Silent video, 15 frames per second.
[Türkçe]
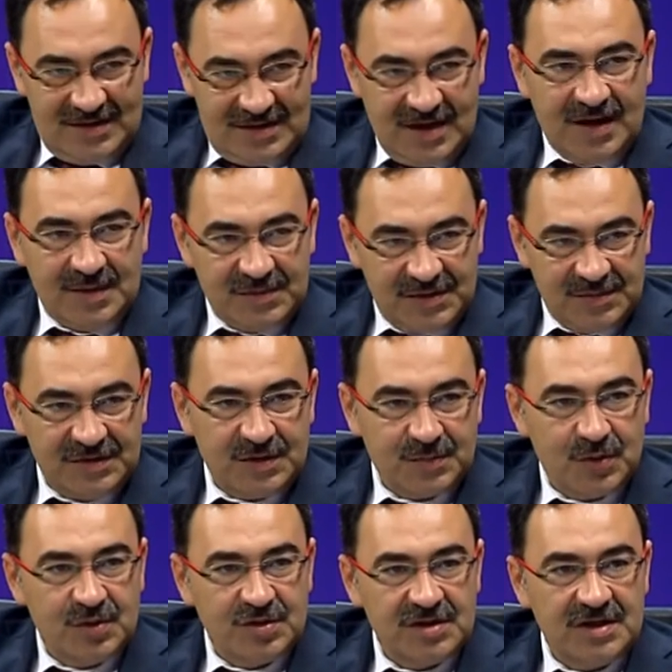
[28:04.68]
diyelim şimdiki
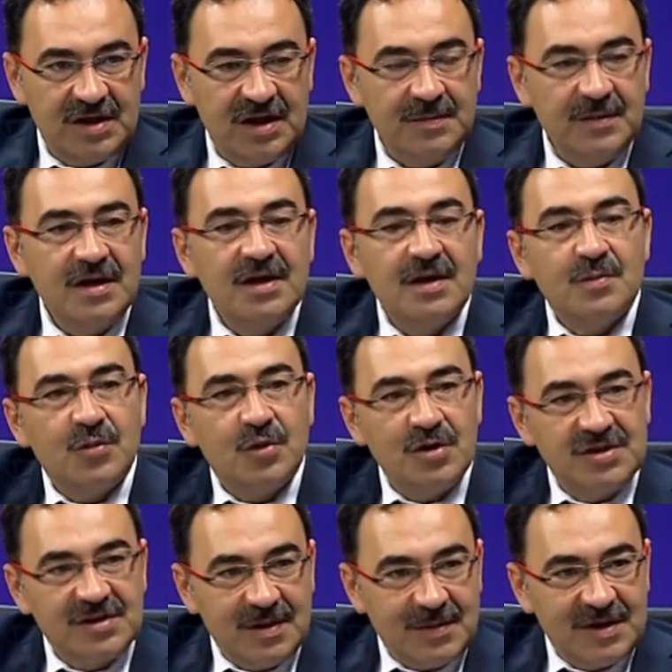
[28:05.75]
polisi diyelim
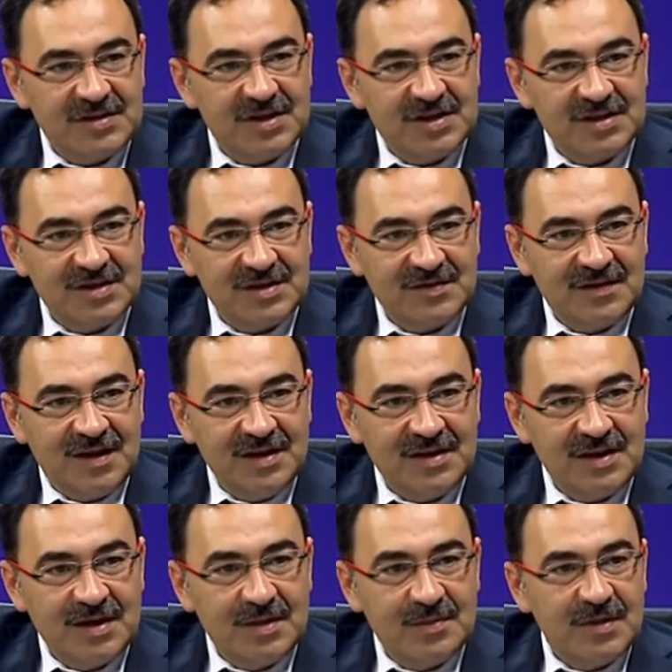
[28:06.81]
polis tabancası var
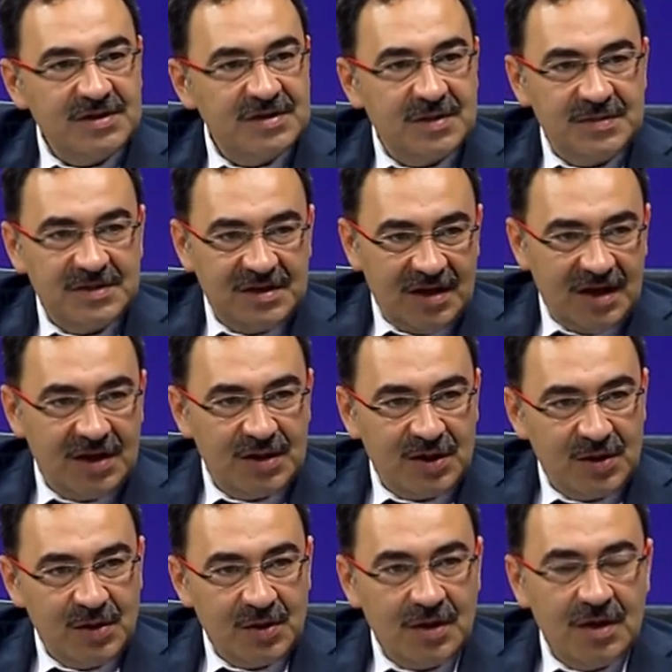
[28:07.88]
başka bir silahı da
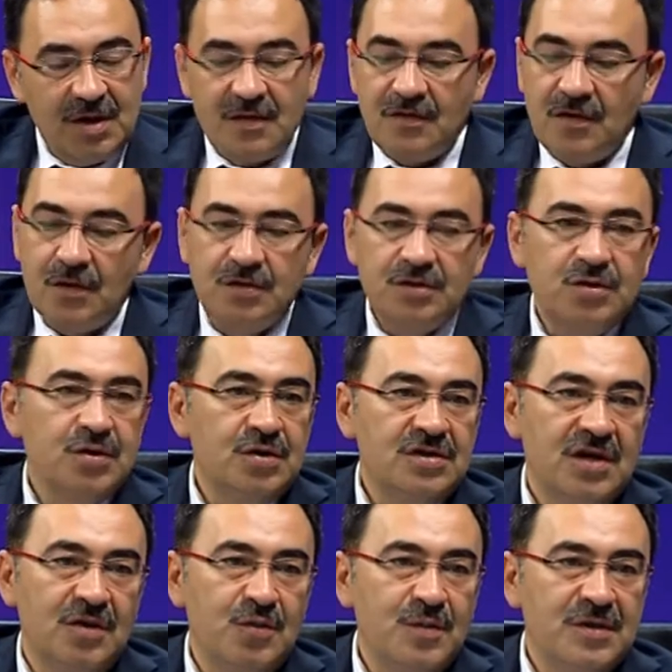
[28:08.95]
yok ve o köyü
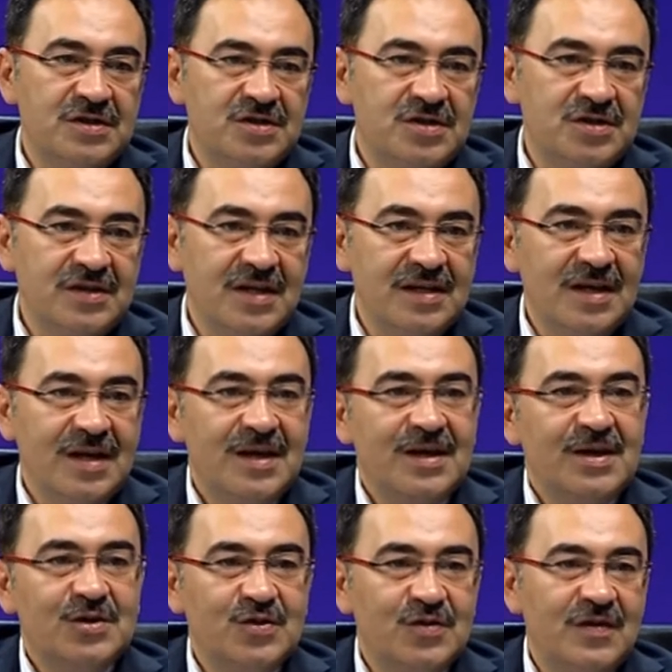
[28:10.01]
savunması için ya da
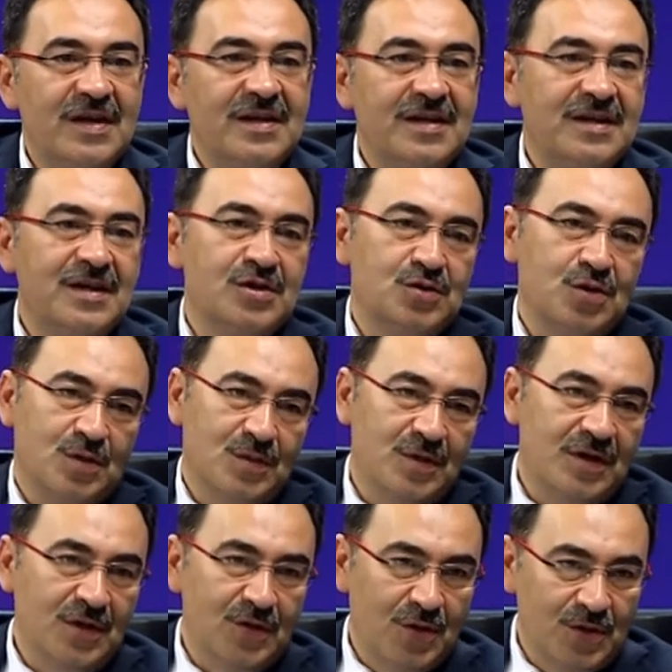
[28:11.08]
güvenliğinden sorumlu
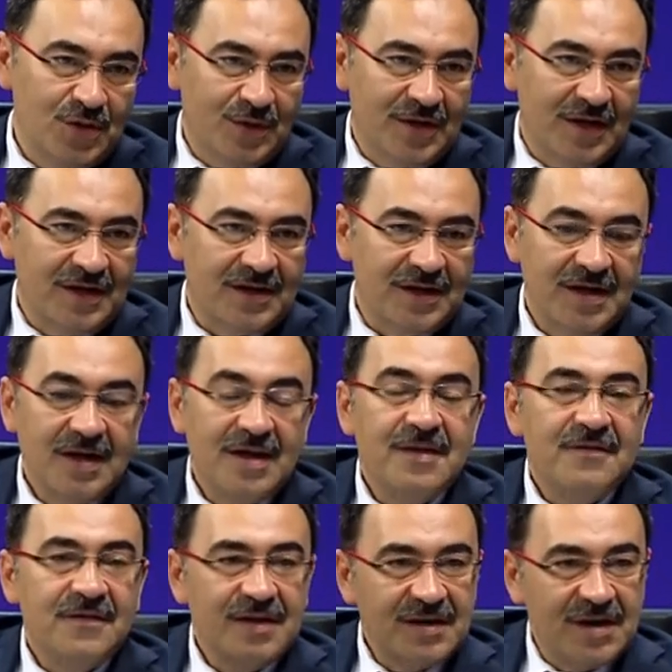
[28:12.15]
olarak koyuyorlardı.
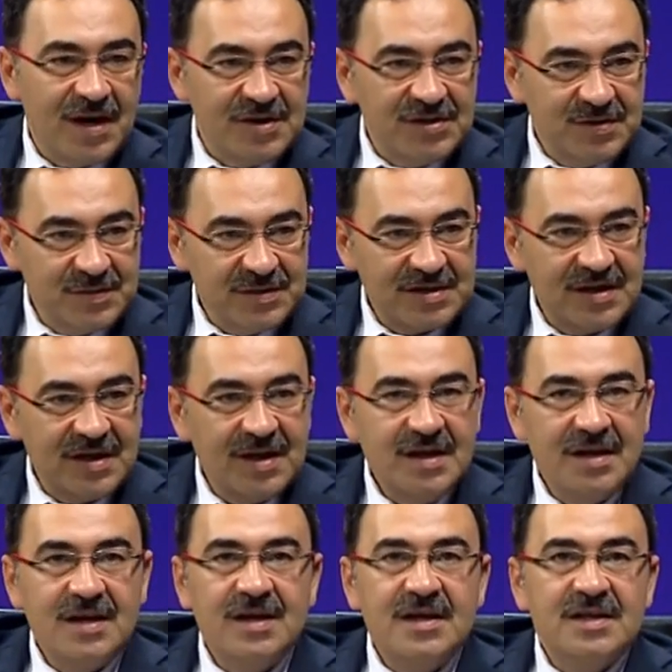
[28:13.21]
Fakat karşımızda
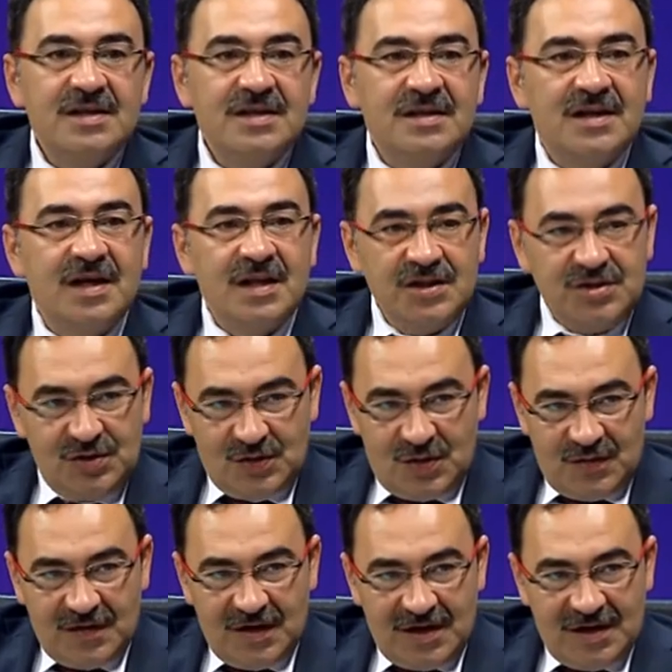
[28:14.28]

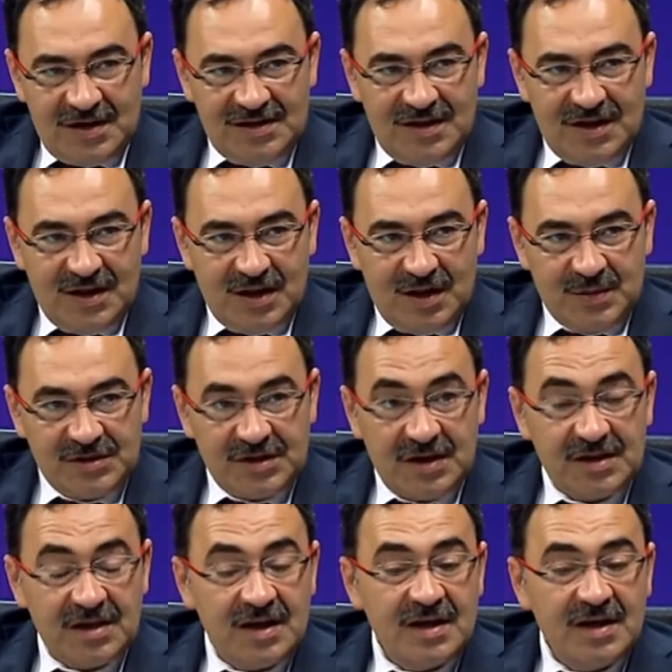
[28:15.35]
Kalaşnikovlarla silahlanmış
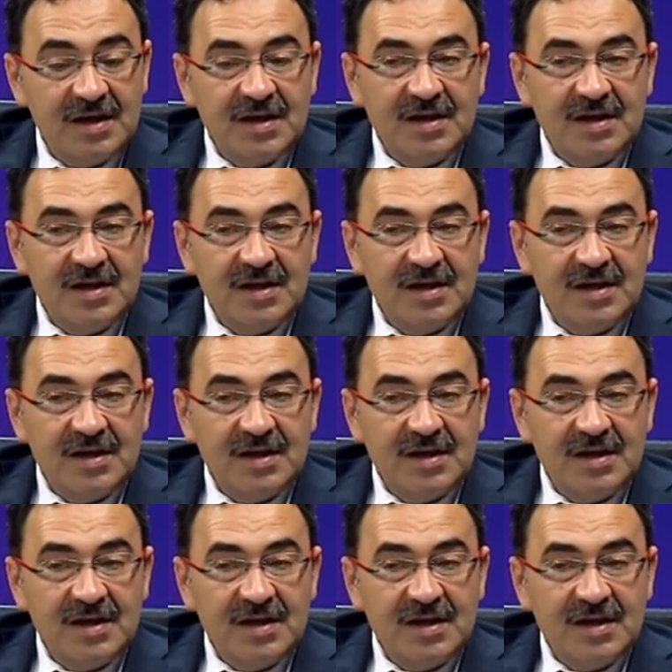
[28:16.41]
hatta